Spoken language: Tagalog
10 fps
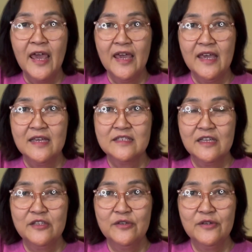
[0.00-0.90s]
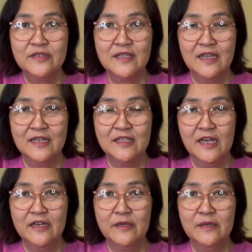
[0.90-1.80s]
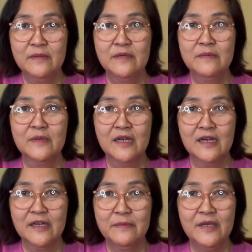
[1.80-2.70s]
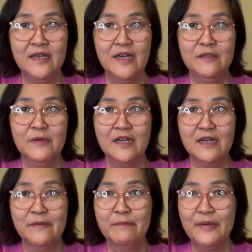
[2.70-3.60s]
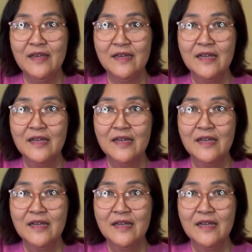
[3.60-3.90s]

And sa inyo, sa lahat ng aking mga kaibigan, mga kakampink,